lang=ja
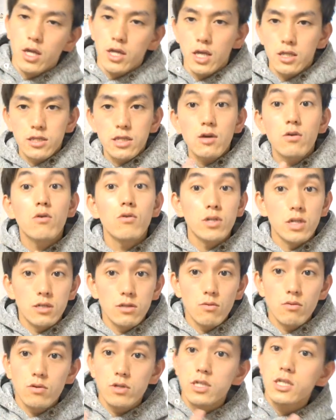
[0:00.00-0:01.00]
やった方に
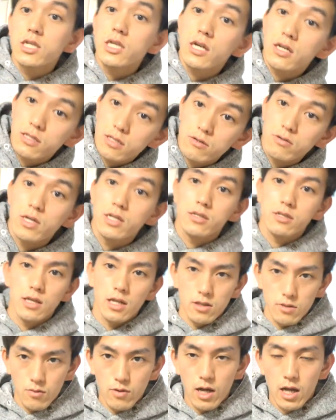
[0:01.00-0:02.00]
すごく行きやすくなった
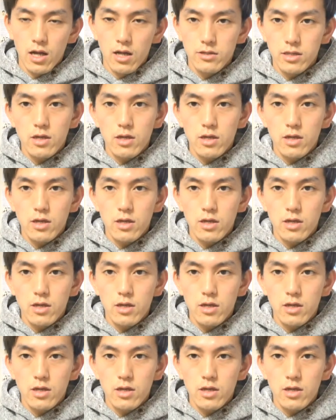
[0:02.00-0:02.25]
りとか、